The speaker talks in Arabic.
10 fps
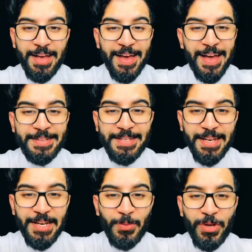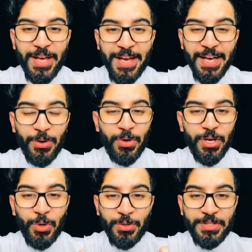هل تعلم يا أخي
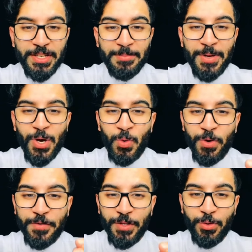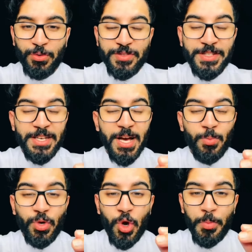ويا أختي ما هو فضل
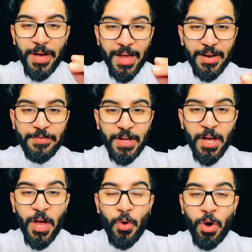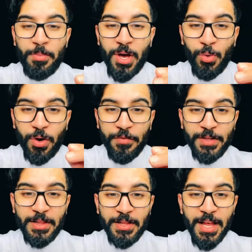صيام يوم عرفة وما هو
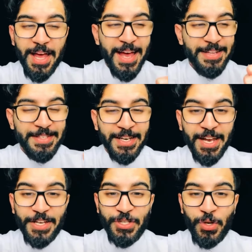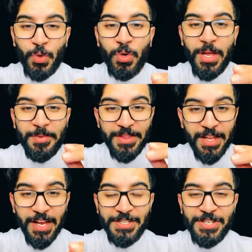فضل هاته العشر الأولى من ذي
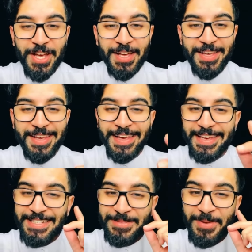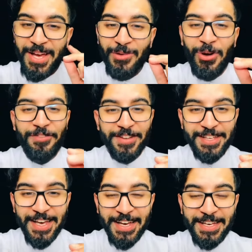الحجة اسمع واحفظ
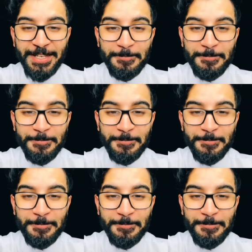يا أخي